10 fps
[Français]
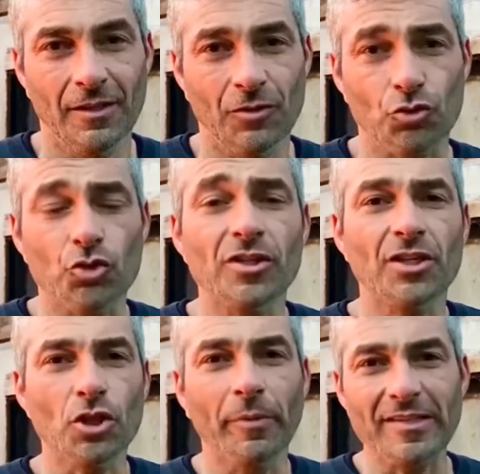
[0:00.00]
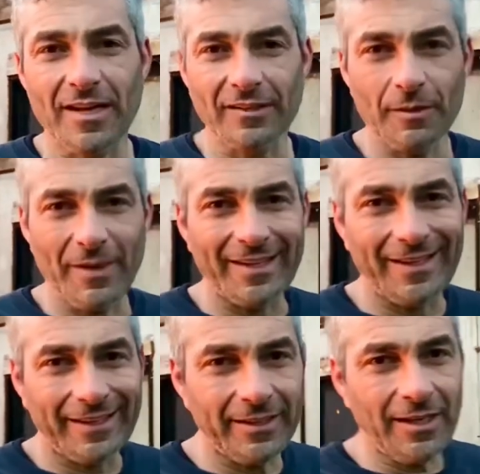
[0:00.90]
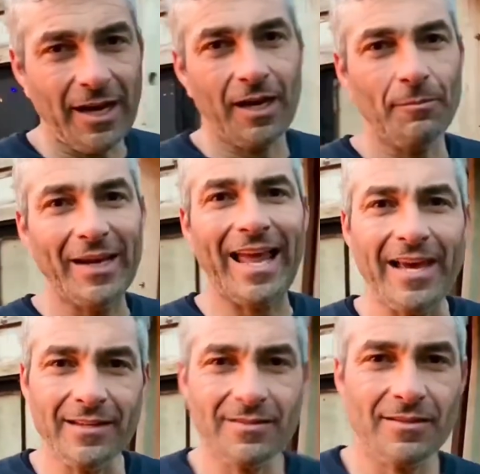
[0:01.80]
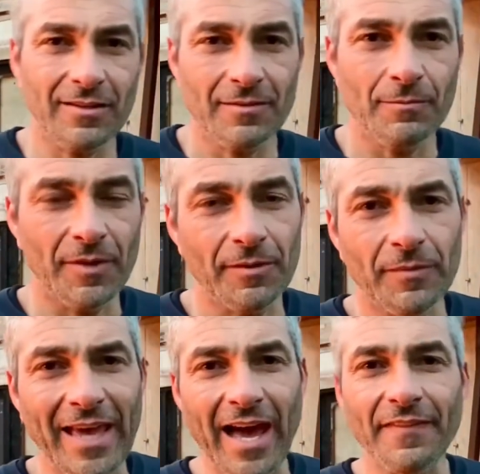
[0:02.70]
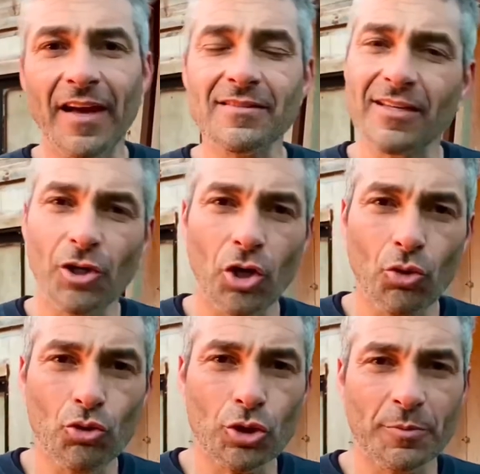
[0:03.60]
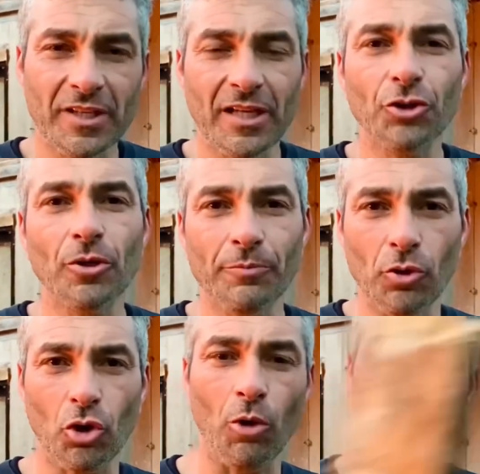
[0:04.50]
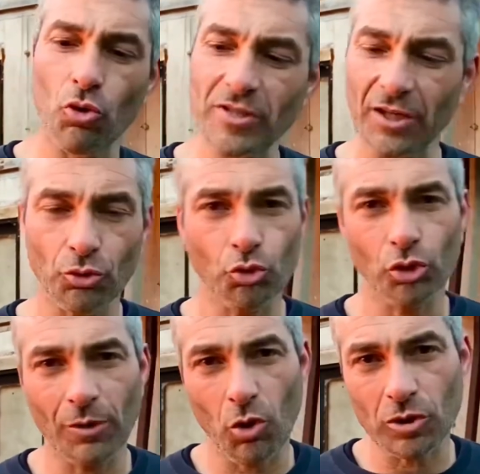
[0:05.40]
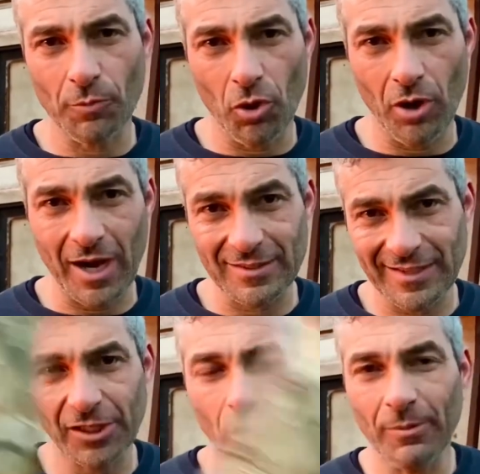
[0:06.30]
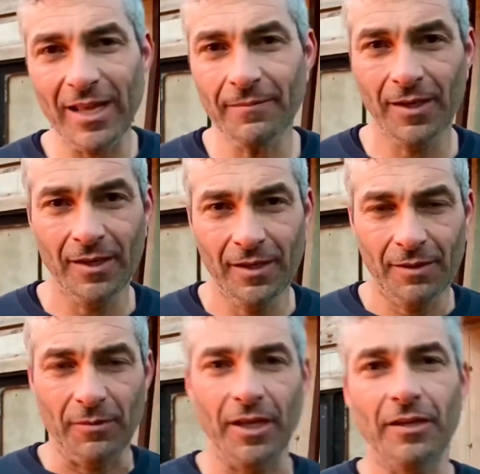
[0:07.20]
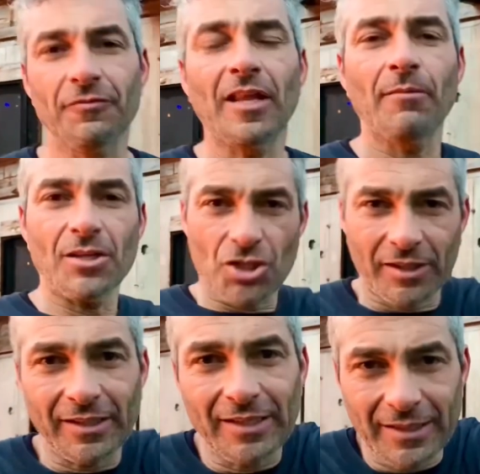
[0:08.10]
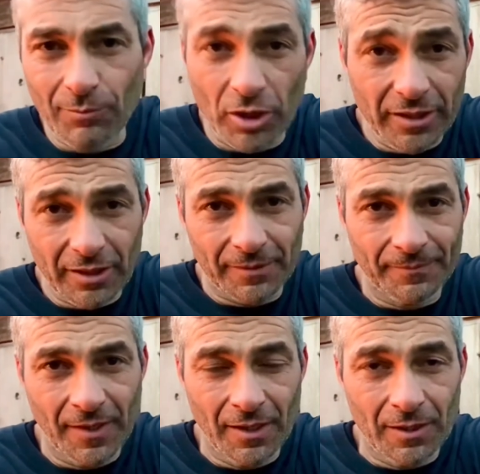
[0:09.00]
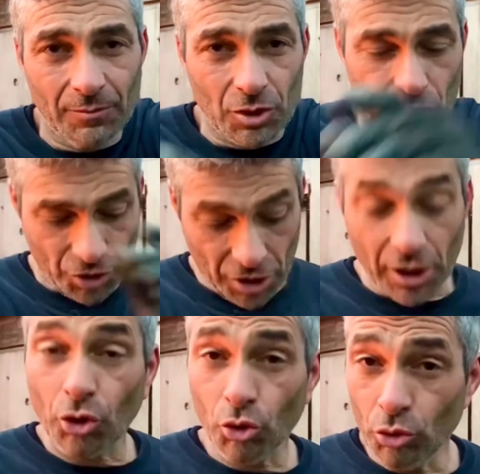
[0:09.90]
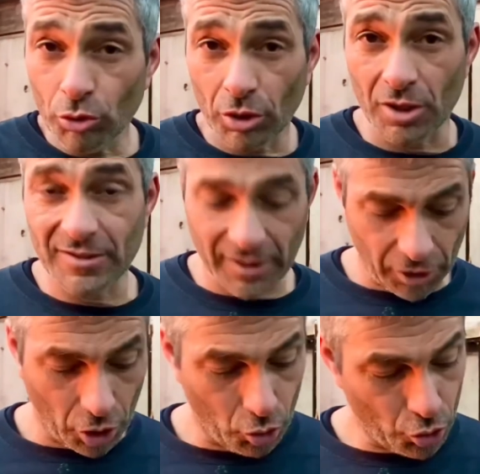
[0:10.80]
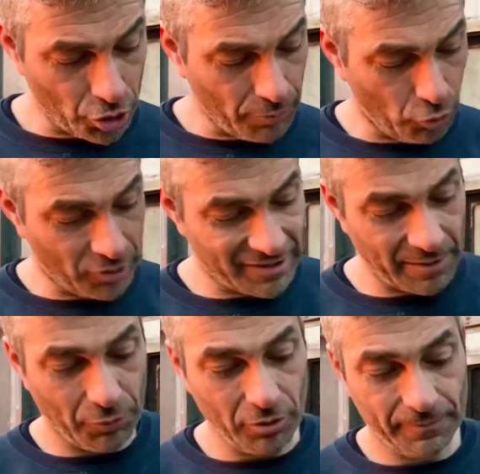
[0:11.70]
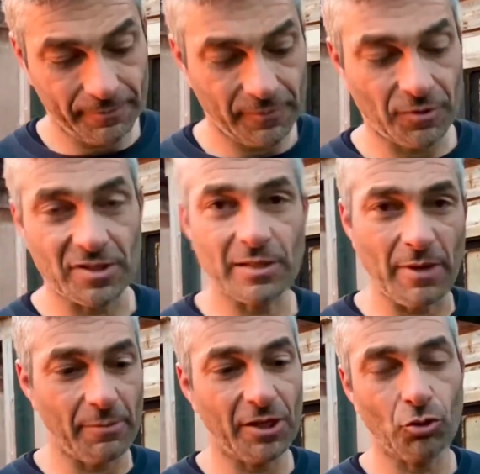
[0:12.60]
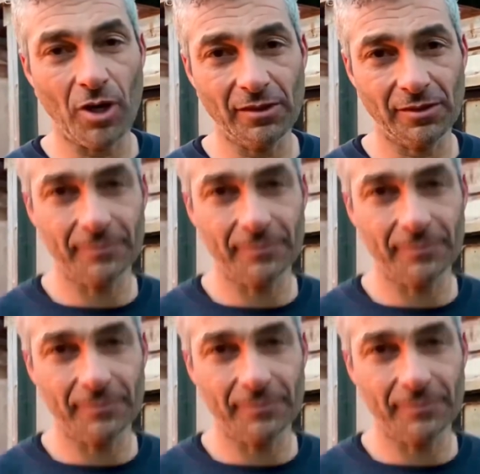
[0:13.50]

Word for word: Je vous ai déjà présenté ma galerie en mélèze, garde en cèdre rouge, puis quelques composantes autour de mon sport en cèdre blanc. Et ben, finalement, je suis en train de la démolir. J'y ai cru que le cèdre rouge ne pourrissait pas. Ça, c'est ma main courante.